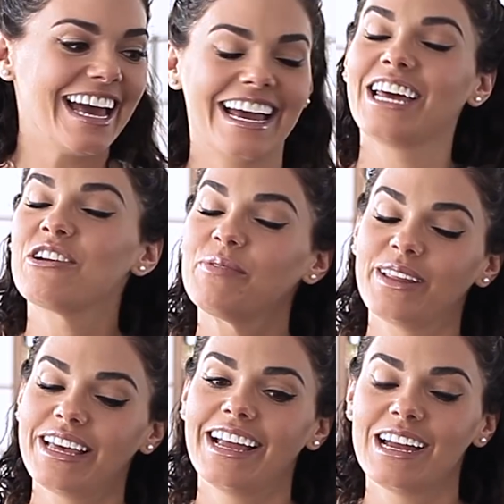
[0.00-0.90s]
Ella no
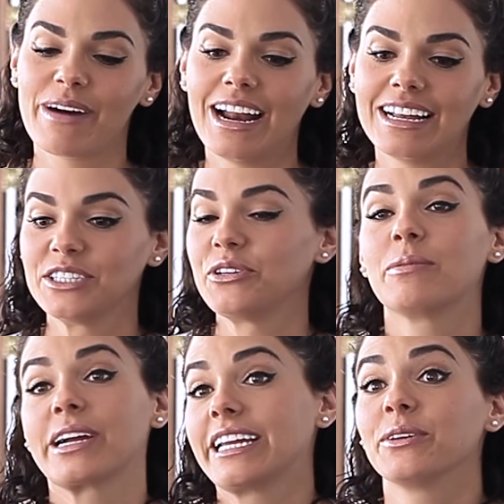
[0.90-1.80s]
podía llamar a la señora
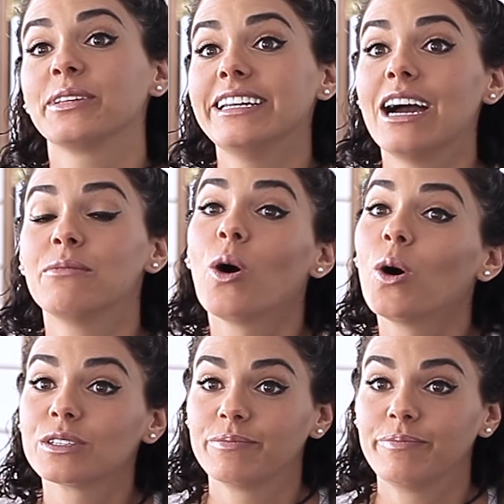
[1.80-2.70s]
porque ya no tenía
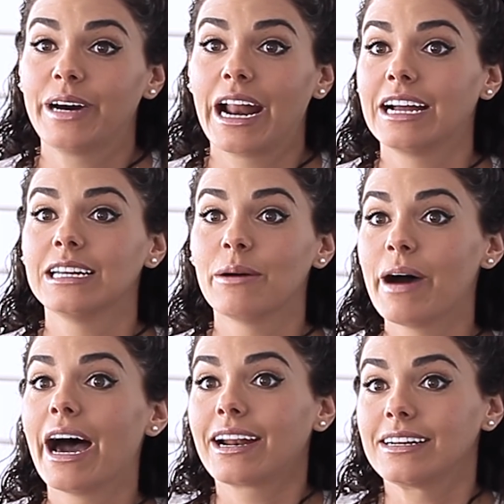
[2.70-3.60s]
voz para
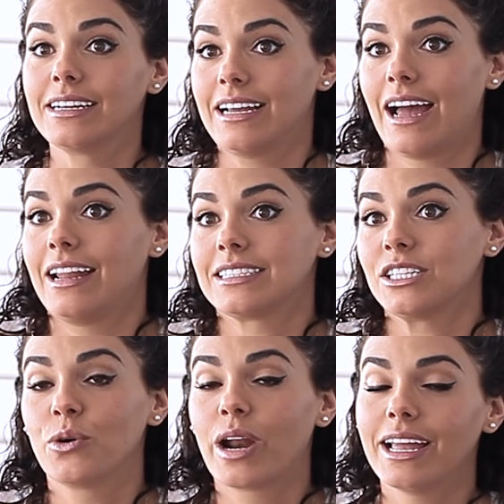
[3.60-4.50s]
llamar a la
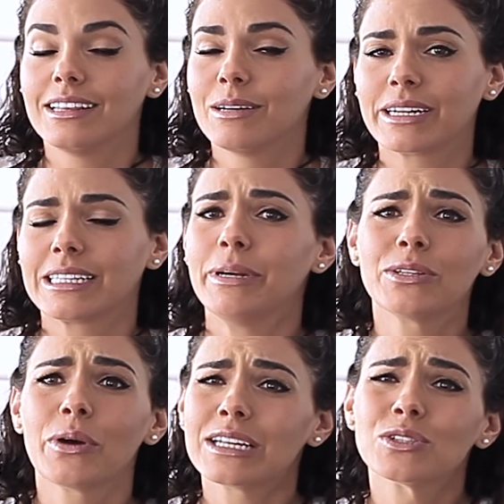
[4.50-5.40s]
señora y el
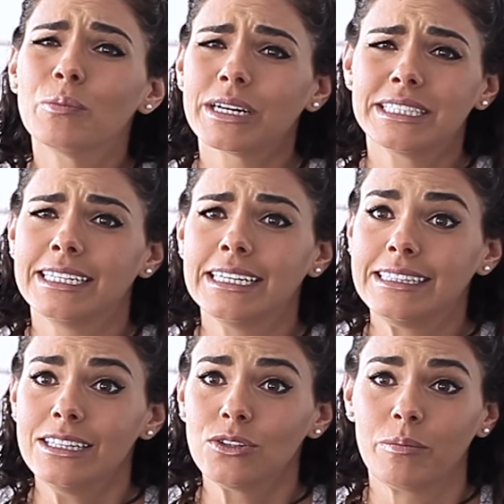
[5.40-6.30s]
departamento era súper
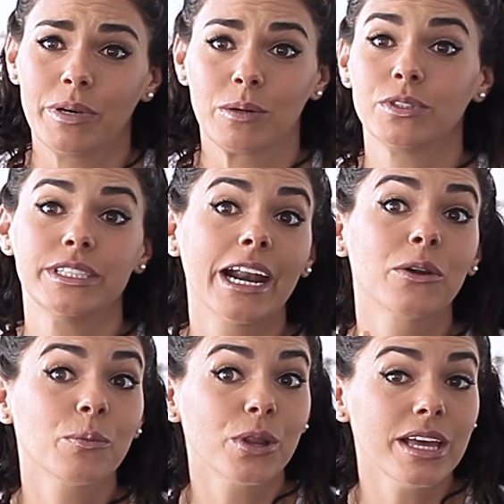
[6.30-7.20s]
chiquitito, pero pues ya
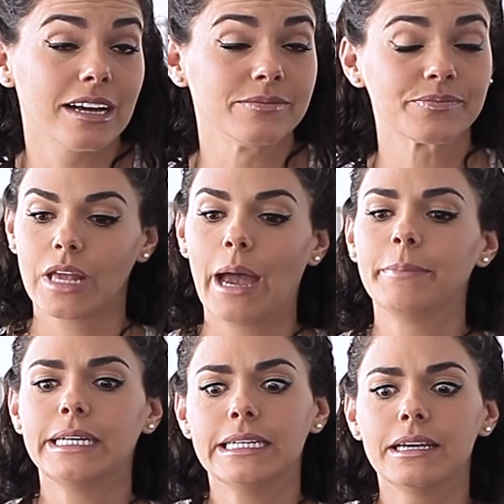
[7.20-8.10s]
no podía. A
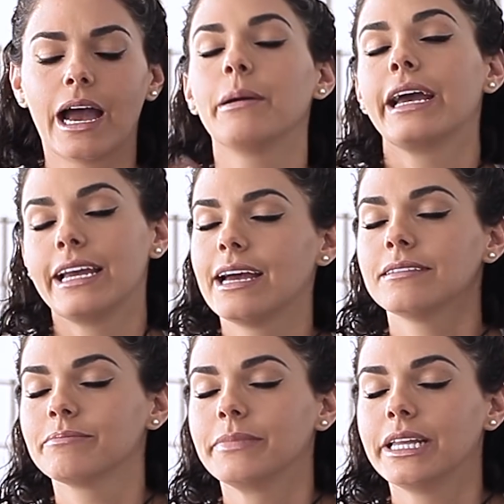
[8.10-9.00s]
mí,
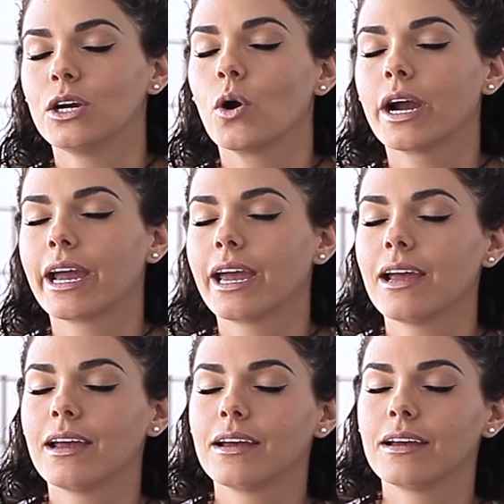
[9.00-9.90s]
ella me dijo
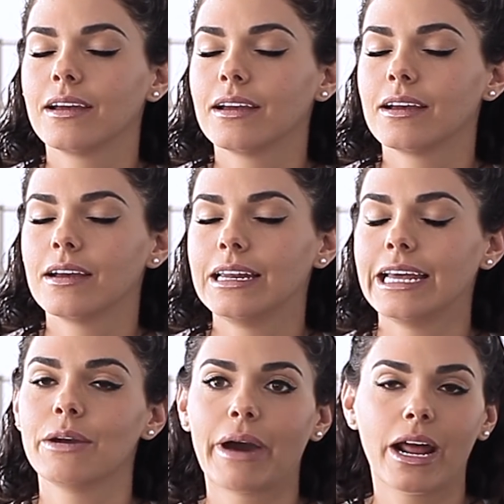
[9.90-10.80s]
que
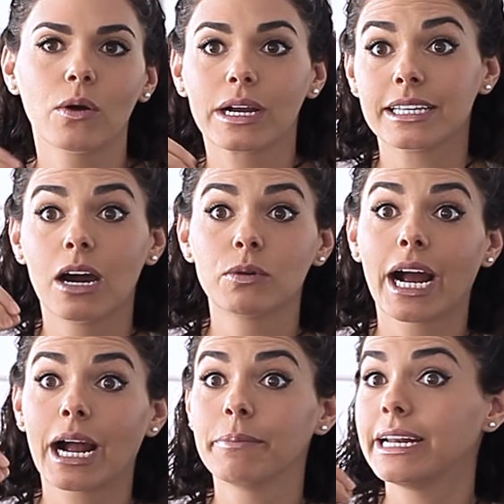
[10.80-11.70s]
le llevara aunque sea
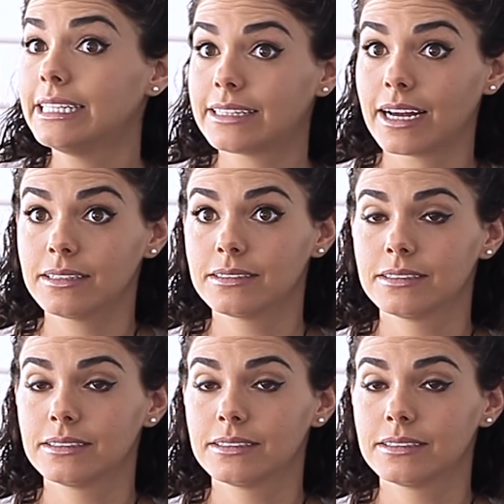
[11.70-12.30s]
una campanita